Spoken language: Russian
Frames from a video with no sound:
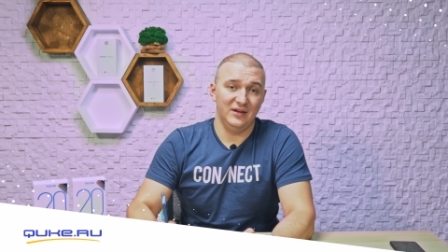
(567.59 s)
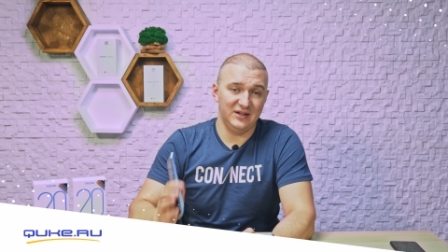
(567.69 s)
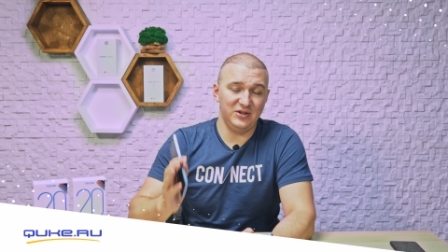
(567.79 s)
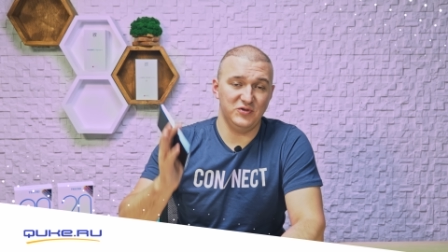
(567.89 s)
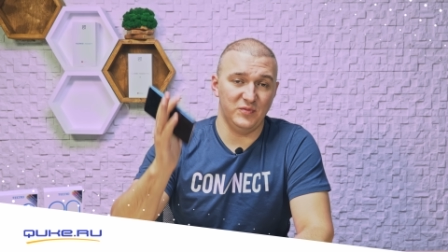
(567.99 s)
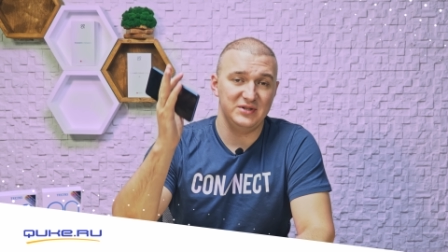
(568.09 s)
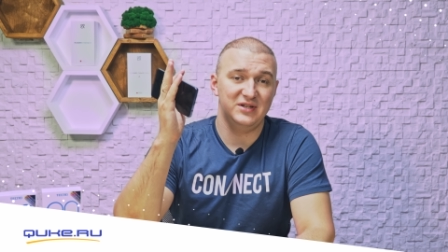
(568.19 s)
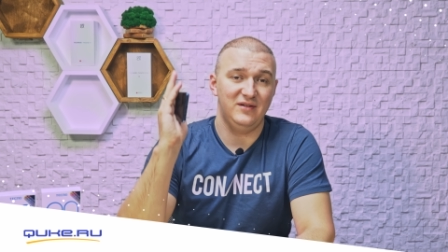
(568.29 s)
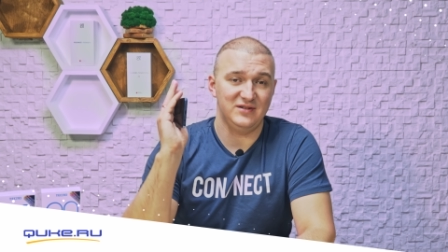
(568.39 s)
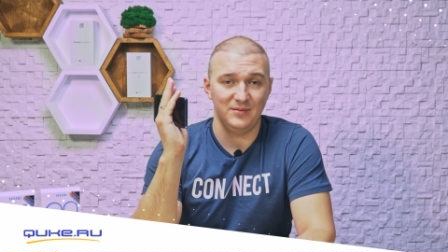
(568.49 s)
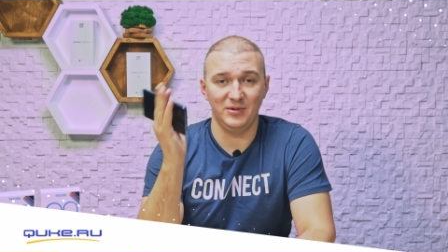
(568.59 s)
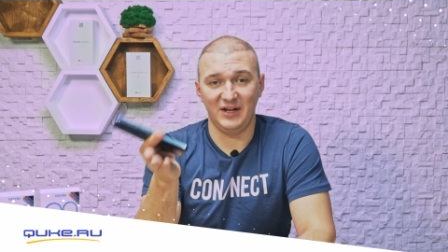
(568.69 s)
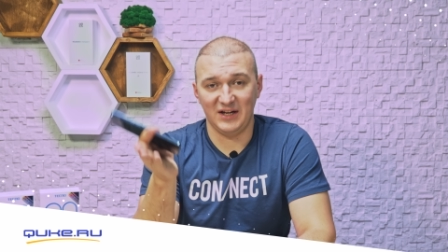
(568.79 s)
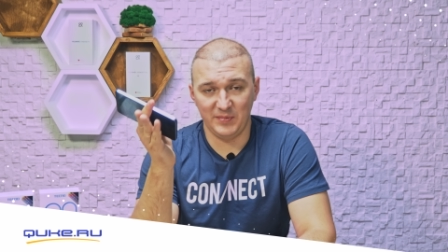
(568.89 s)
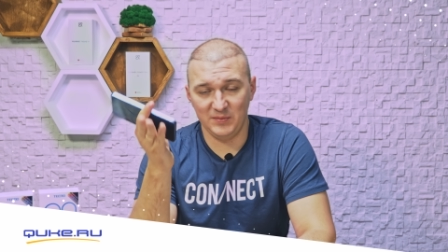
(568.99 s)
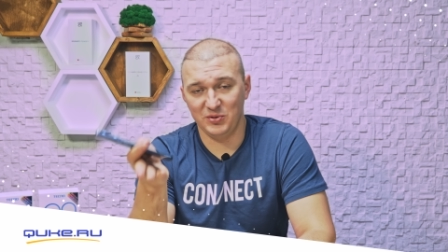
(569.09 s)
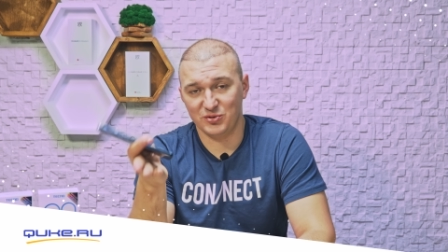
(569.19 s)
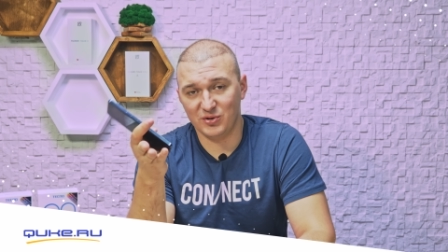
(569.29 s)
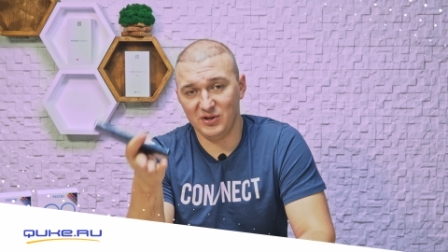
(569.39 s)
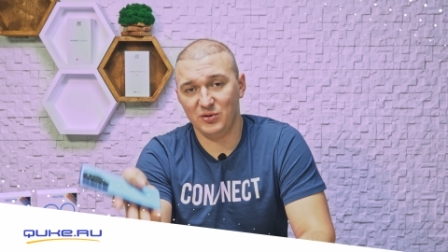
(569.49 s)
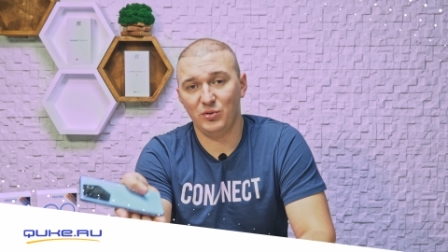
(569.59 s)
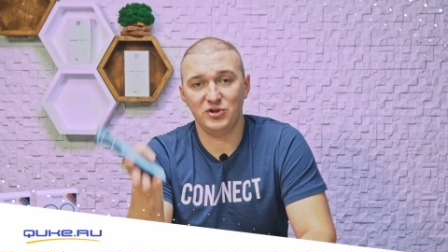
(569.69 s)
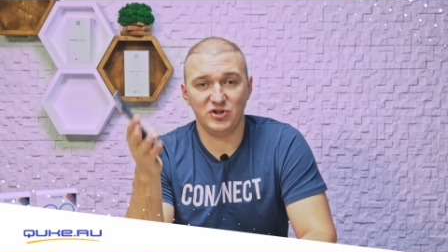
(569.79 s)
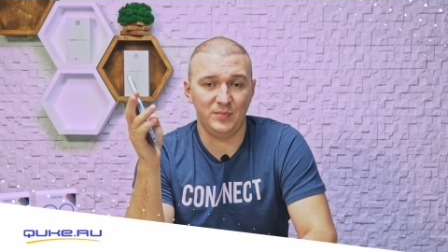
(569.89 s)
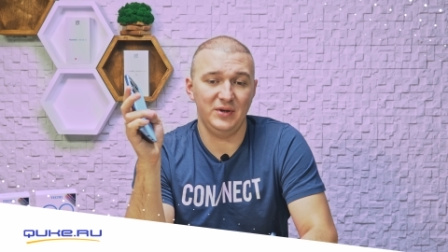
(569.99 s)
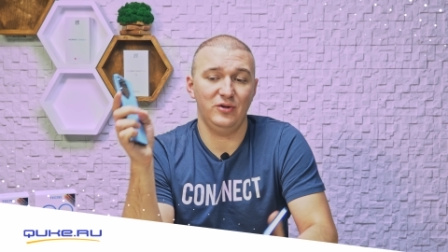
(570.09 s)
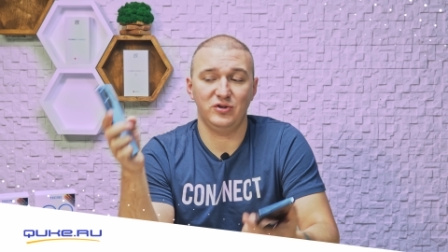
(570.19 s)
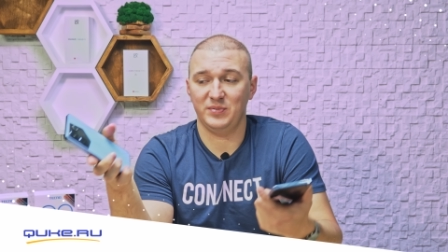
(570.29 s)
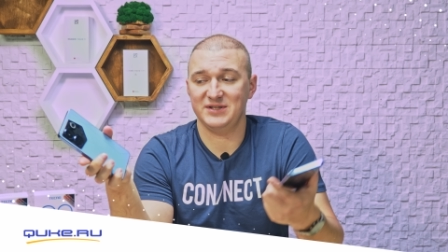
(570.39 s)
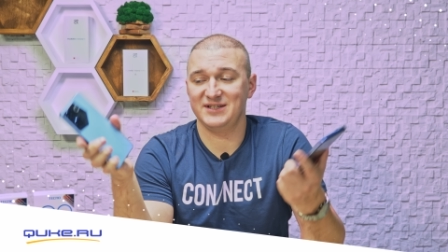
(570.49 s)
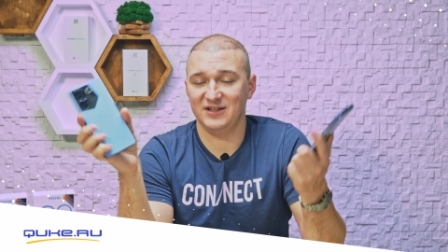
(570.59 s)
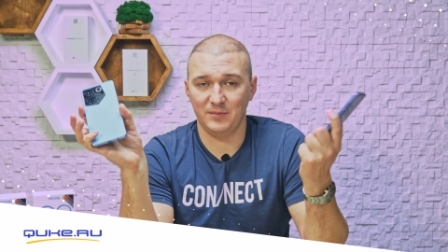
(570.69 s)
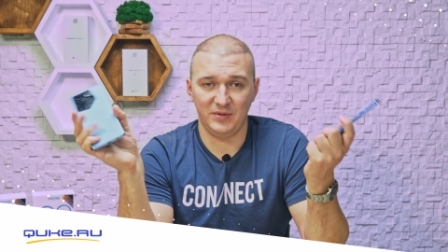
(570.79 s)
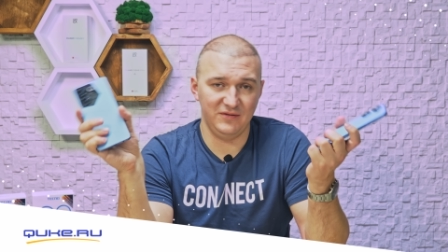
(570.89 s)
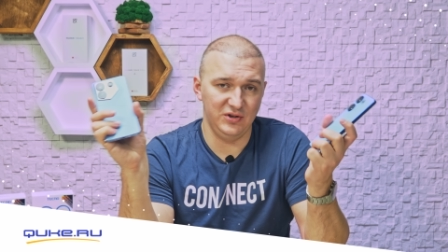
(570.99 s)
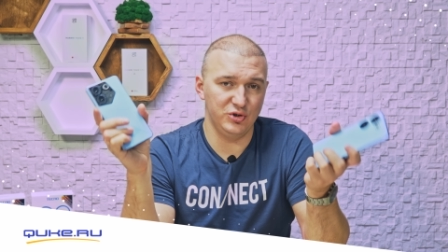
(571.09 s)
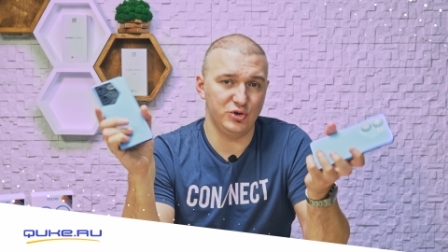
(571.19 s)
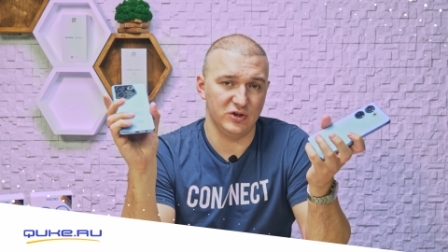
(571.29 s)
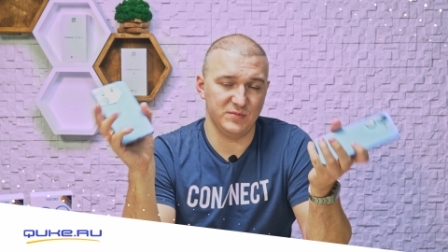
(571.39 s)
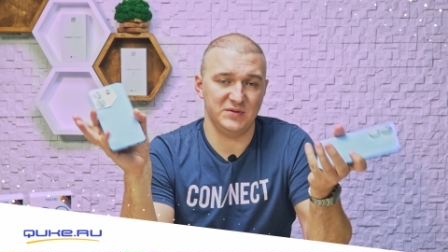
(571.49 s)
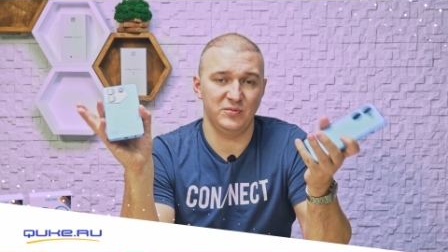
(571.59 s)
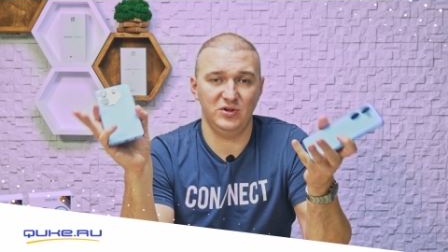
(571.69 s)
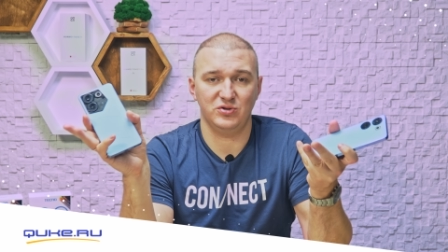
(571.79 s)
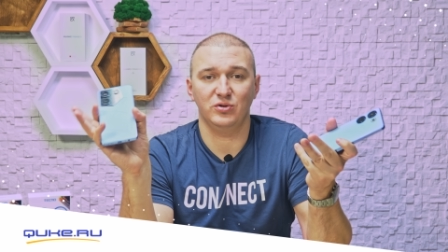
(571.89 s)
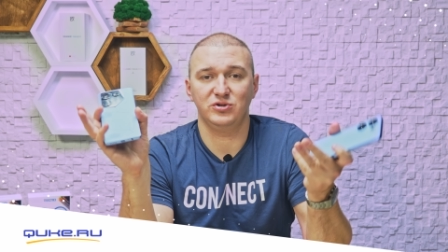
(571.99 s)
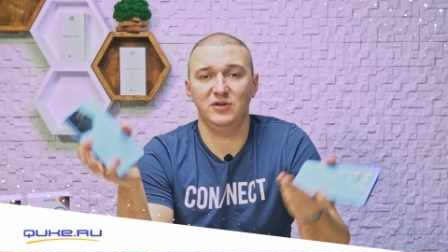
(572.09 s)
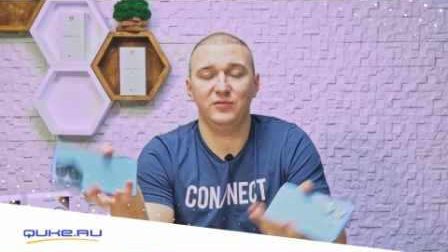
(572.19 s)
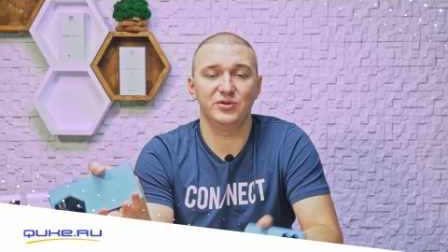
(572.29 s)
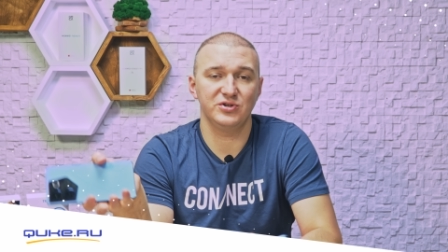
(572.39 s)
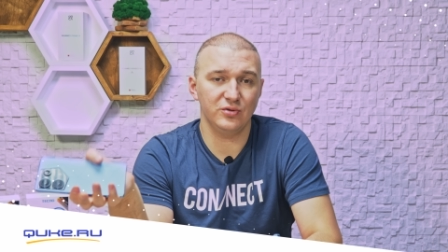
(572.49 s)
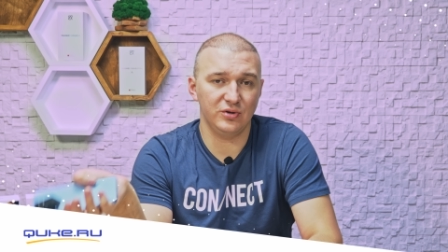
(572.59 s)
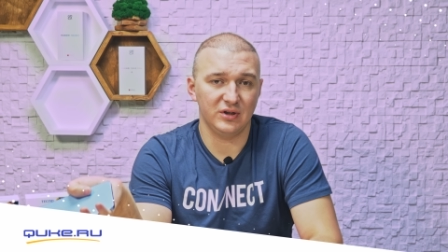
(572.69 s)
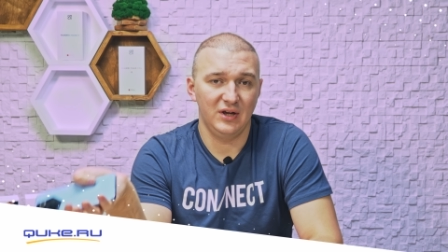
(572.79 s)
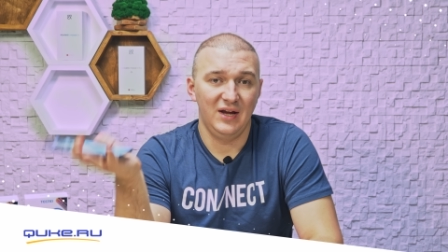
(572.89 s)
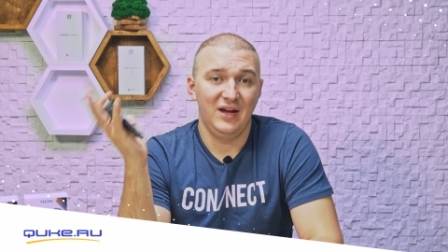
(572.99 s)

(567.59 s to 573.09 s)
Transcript: Надеюсь, вы поставите нам лайк, подписку, колокольчик. Перейдите по ссылкам под видео еще раз, посмотрите, сколько телефон стоит.